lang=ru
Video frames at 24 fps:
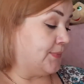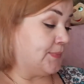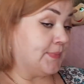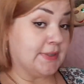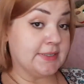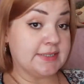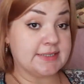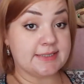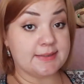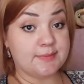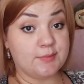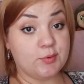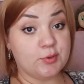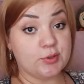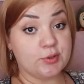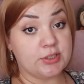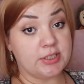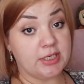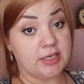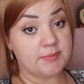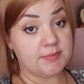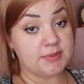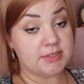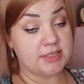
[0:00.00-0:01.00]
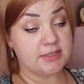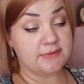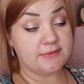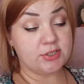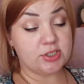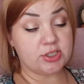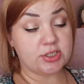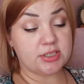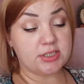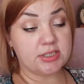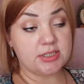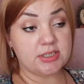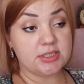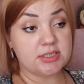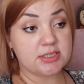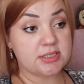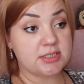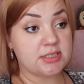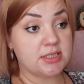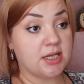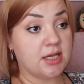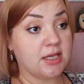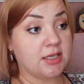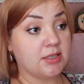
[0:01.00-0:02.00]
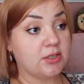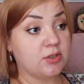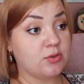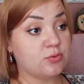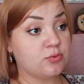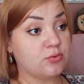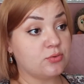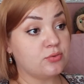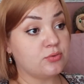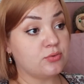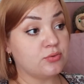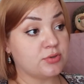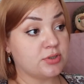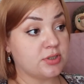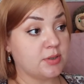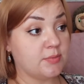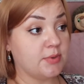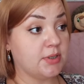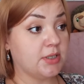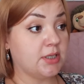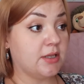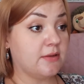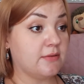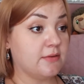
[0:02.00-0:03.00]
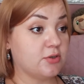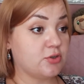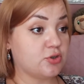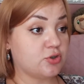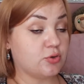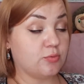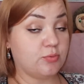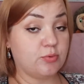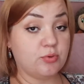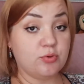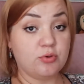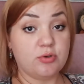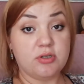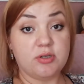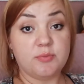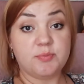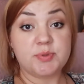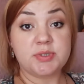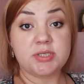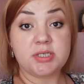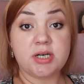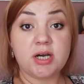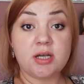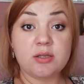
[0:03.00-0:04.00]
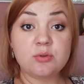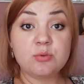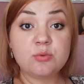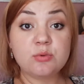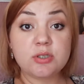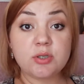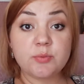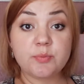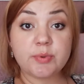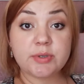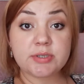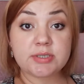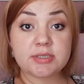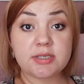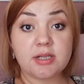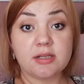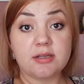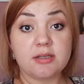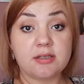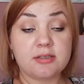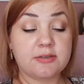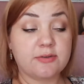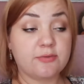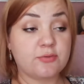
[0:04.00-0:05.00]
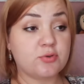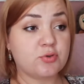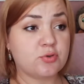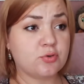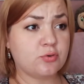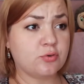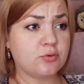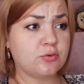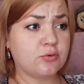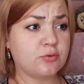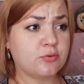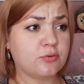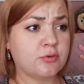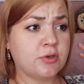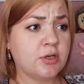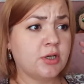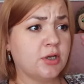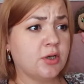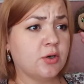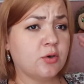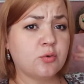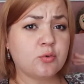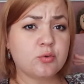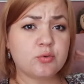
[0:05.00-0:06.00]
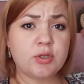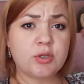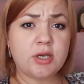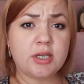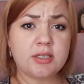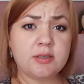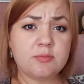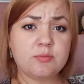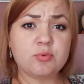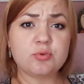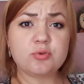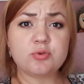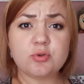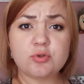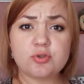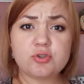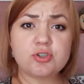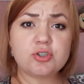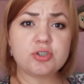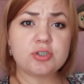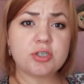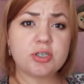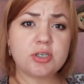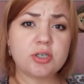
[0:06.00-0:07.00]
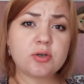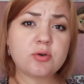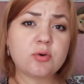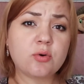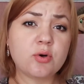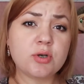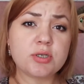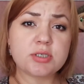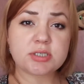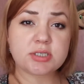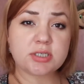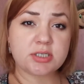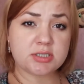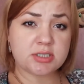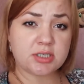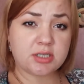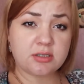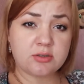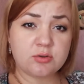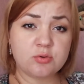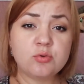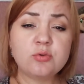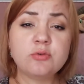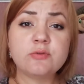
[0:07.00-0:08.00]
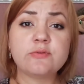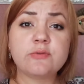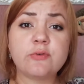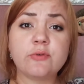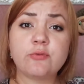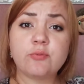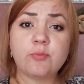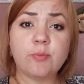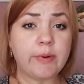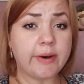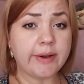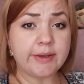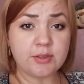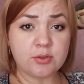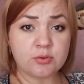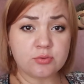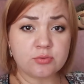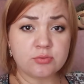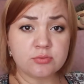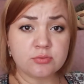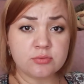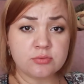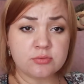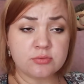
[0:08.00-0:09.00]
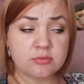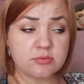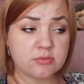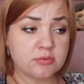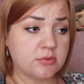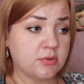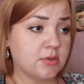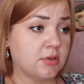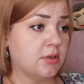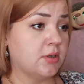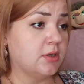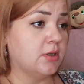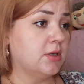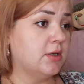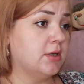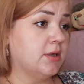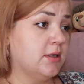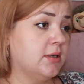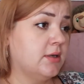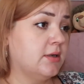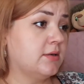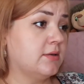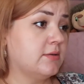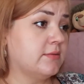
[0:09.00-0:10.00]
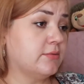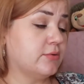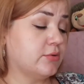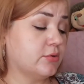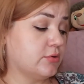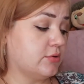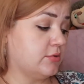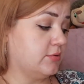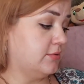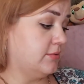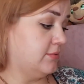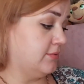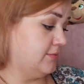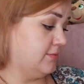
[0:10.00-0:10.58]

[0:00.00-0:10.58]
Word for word: Посмотрим, девочки, не знаю. Самое главное, чтобы Юля не психанула, не послала это все куда-нибудь очень далеко и сказала, ну его в баню. Вот.